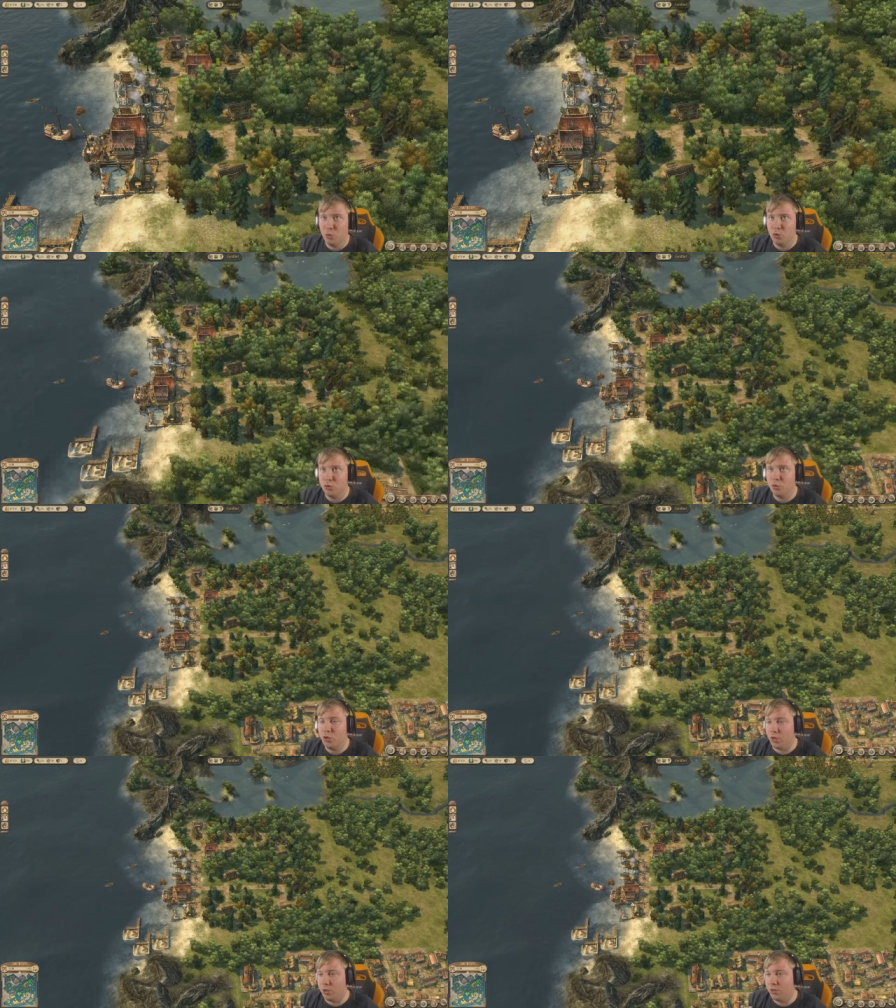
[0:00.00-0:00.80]
Ja, das ist
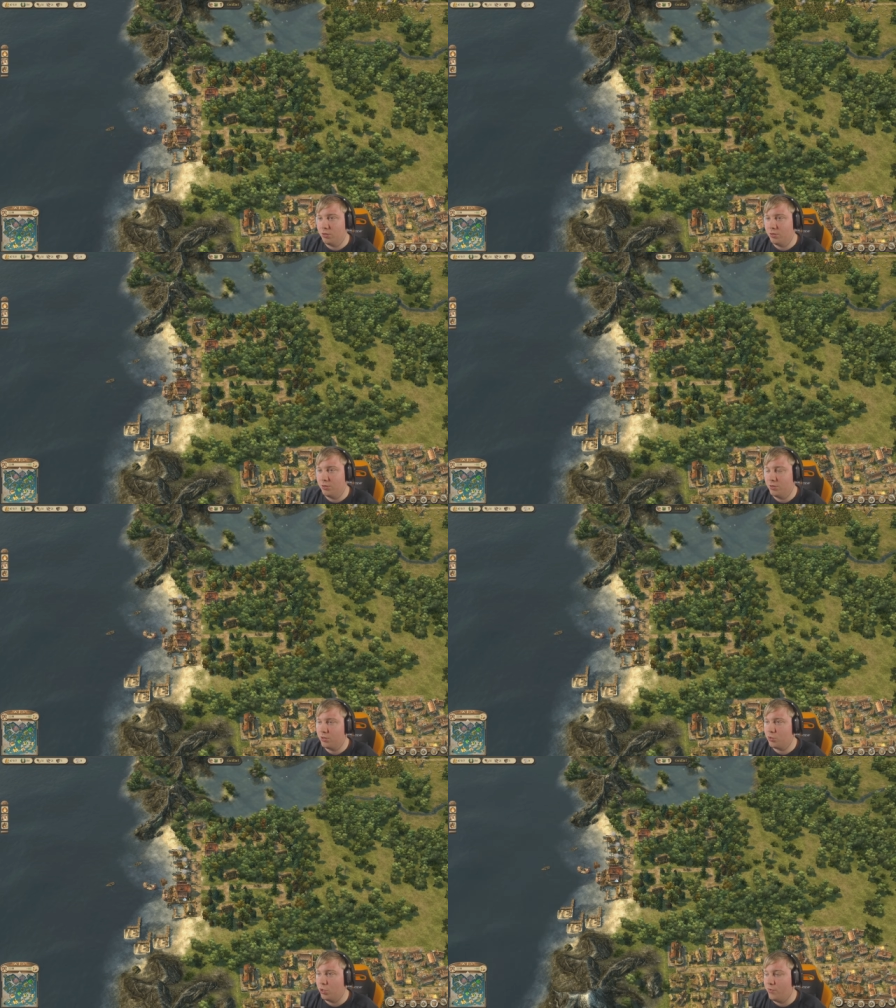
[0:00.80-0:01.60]
okay.
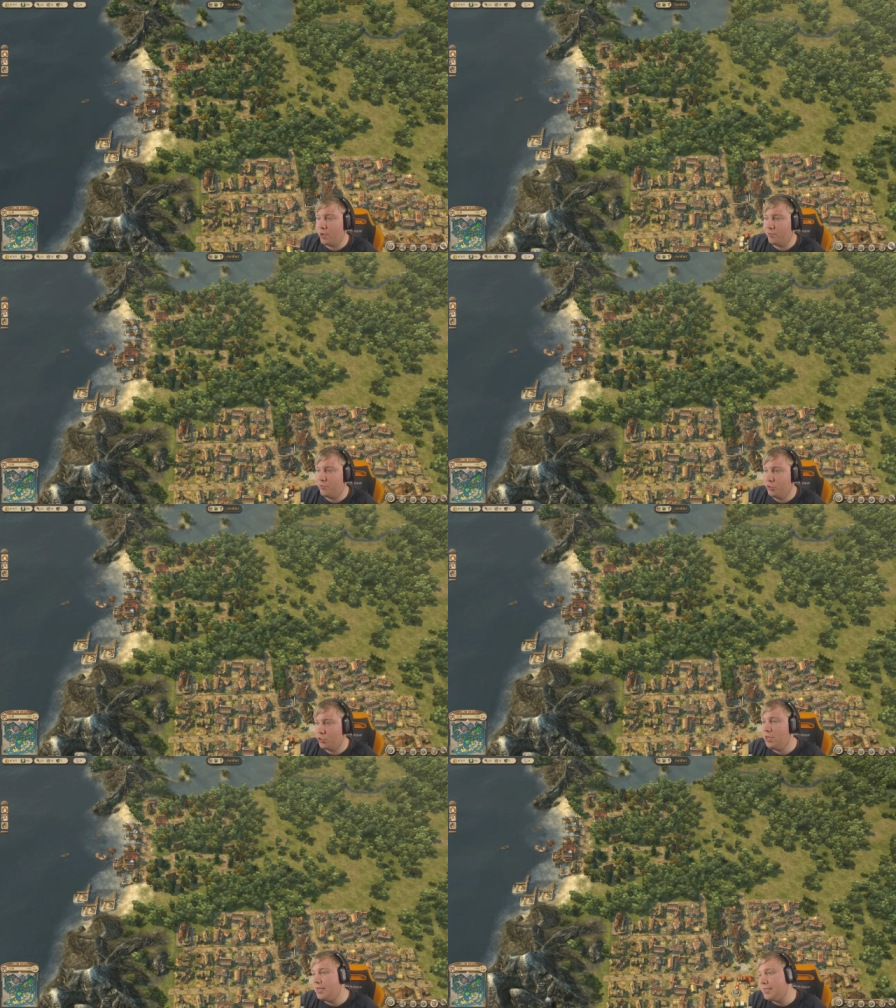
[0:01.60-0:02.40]
Zollbare
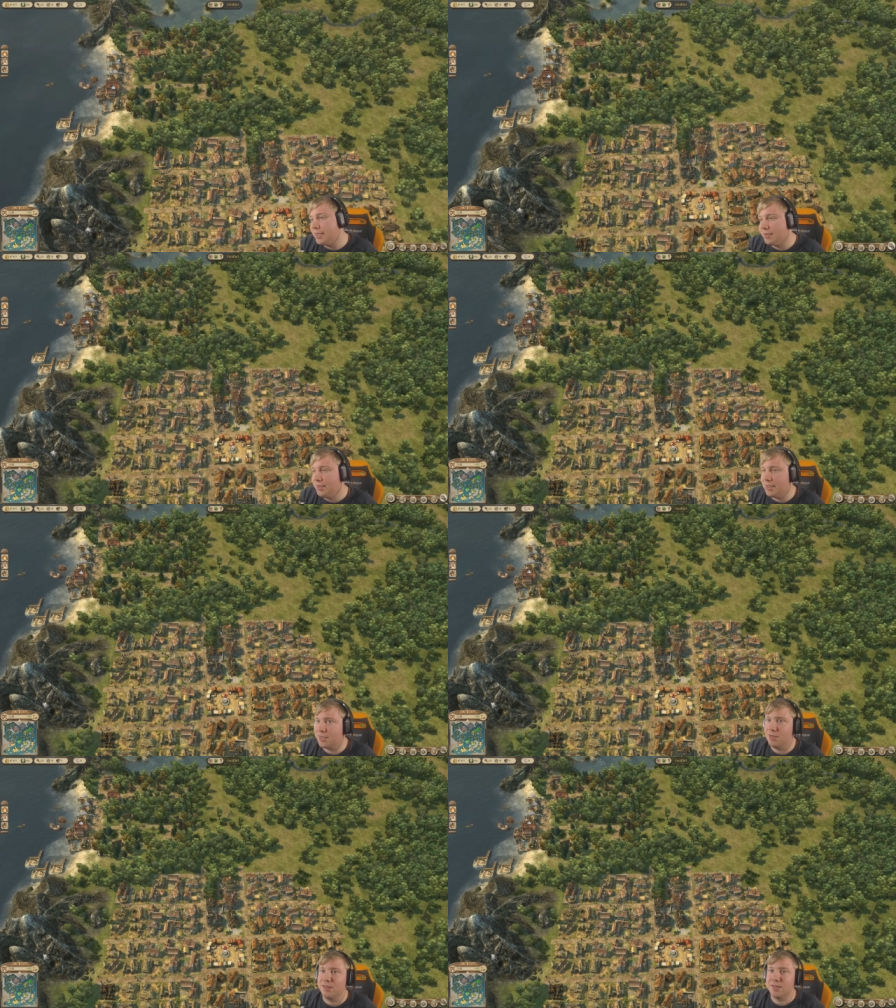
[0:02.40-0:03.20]
Fisch ist jetzt nicht
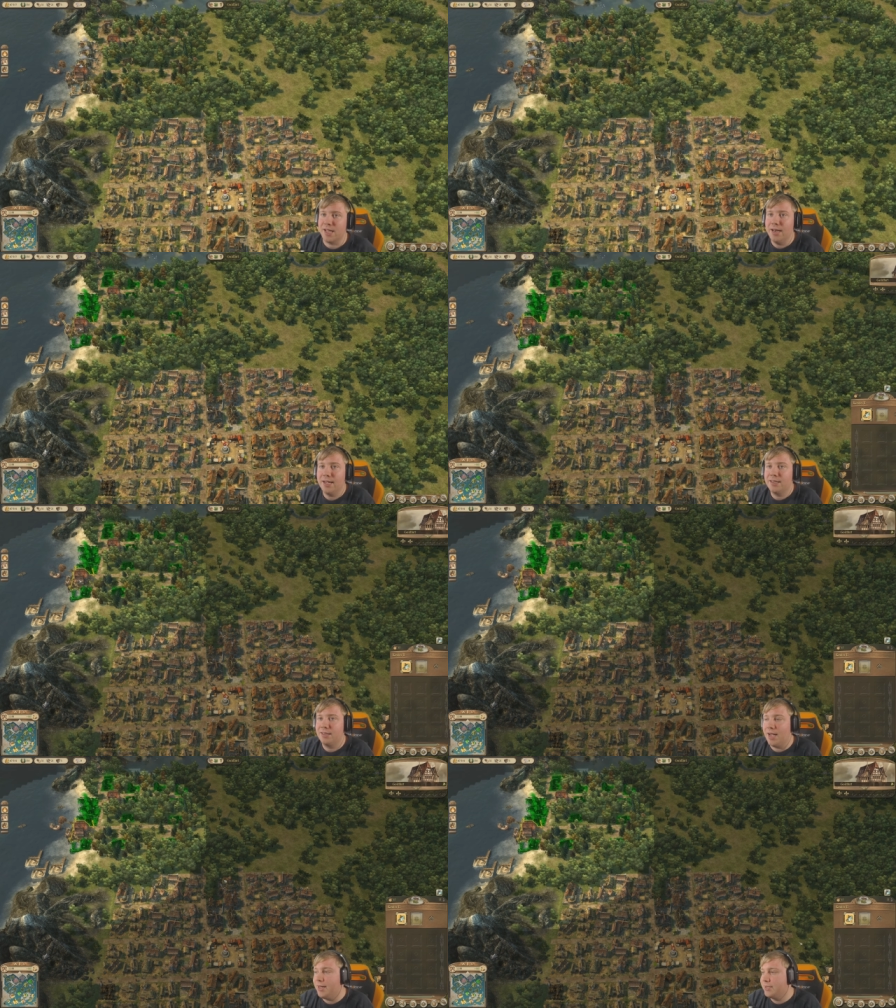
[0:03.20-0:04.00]
das, das
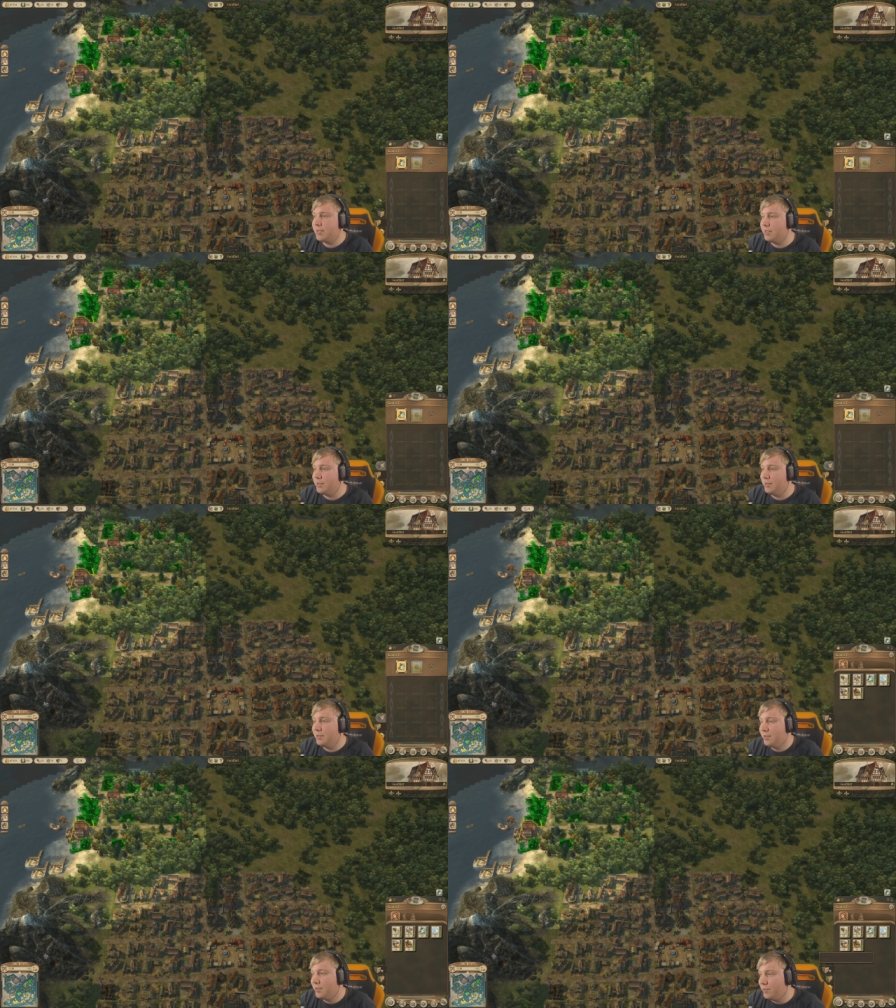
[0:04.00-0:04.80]
allergeilste,
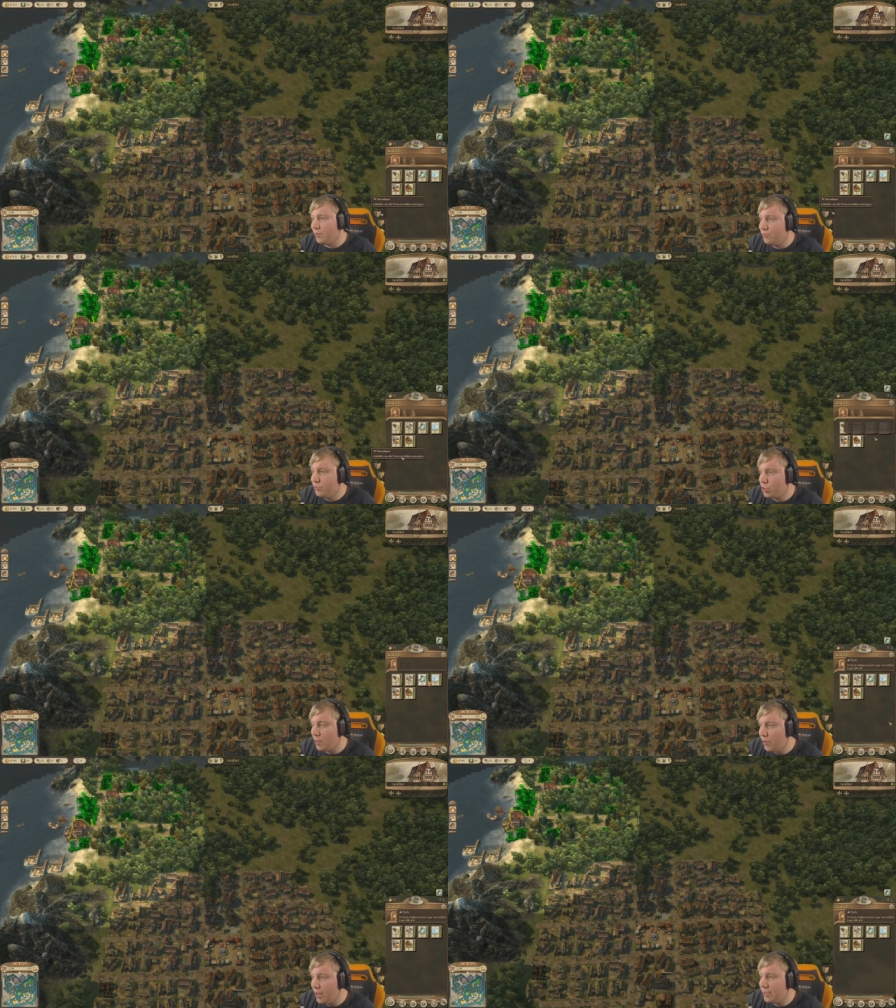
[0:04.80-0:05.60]
weil Fisch
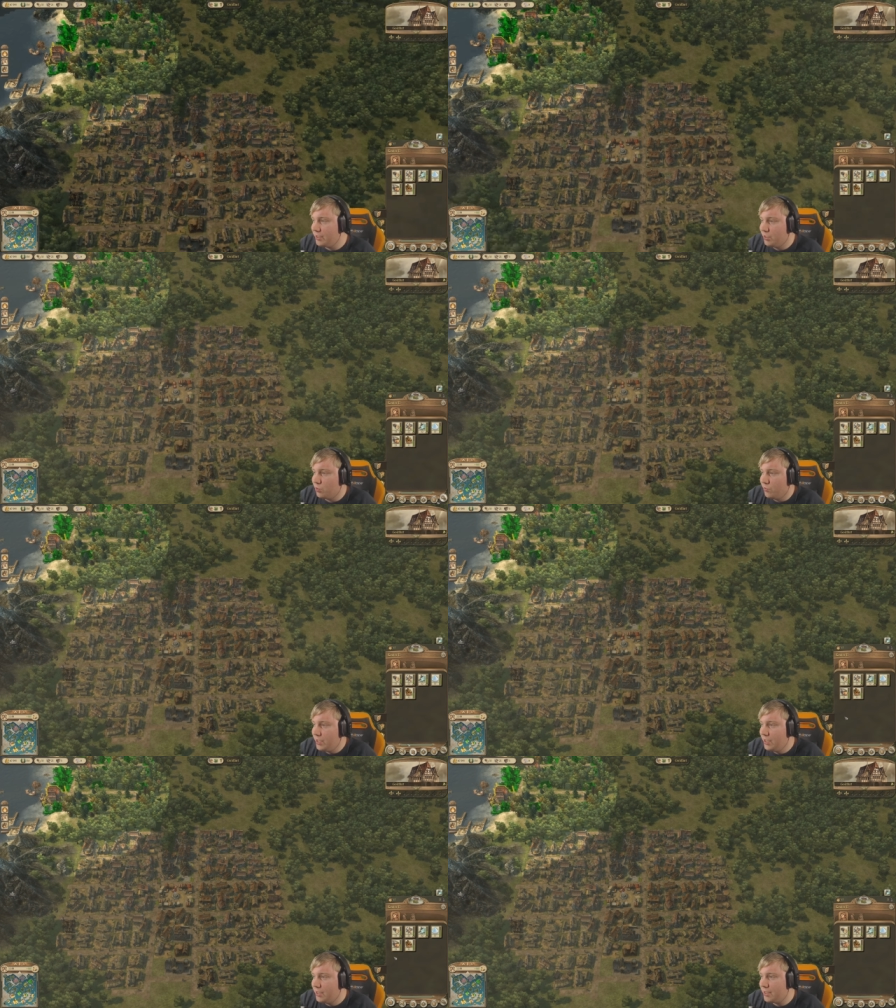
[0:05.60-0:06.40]
haben wir eigentlich nicht so
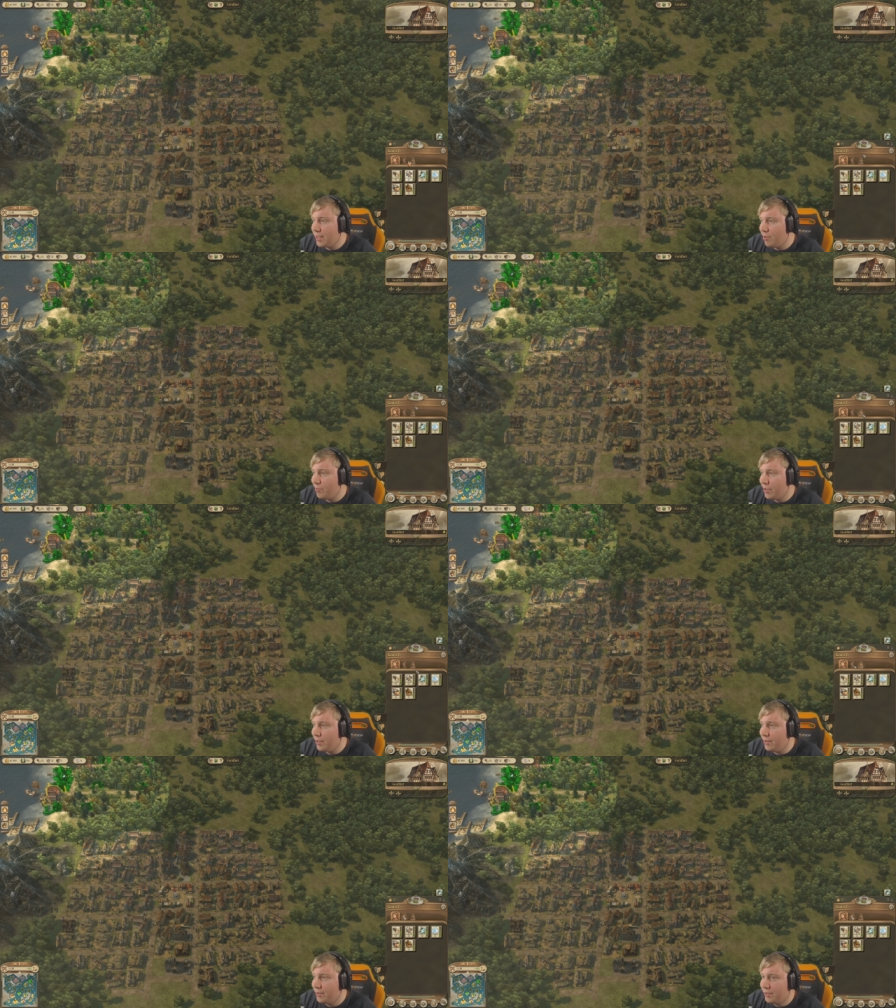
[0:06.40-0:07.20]
wenig,
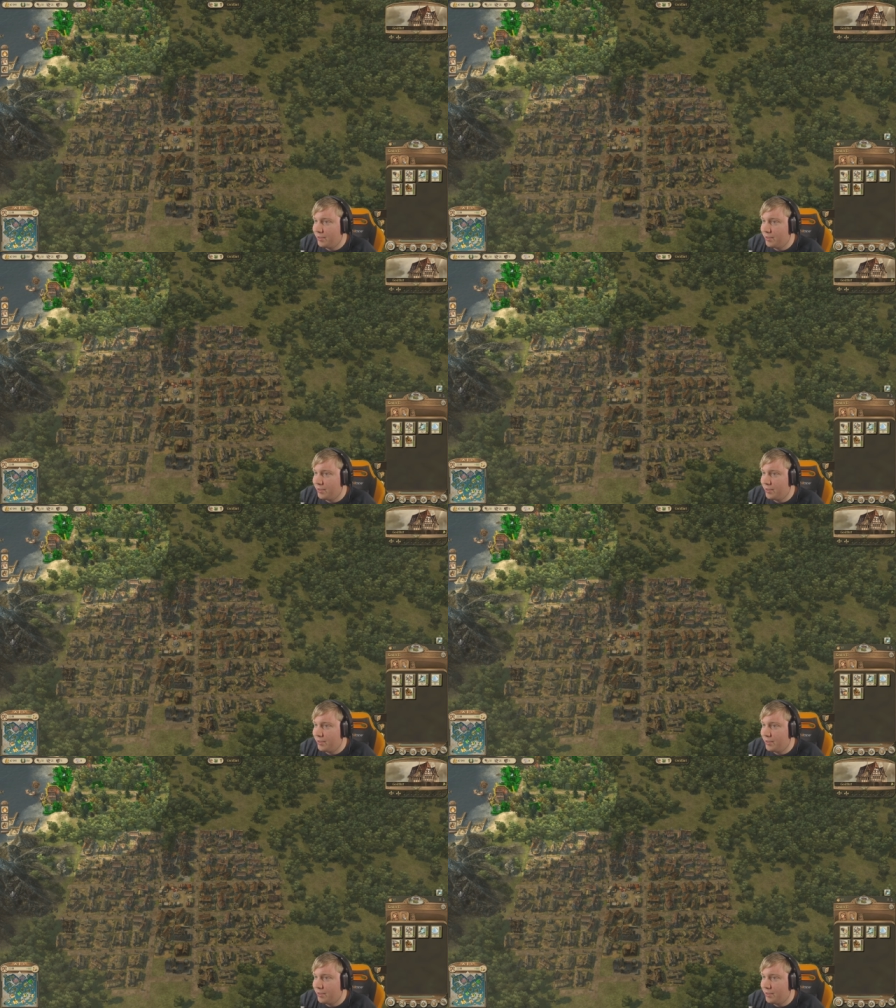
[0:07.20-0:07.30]
aber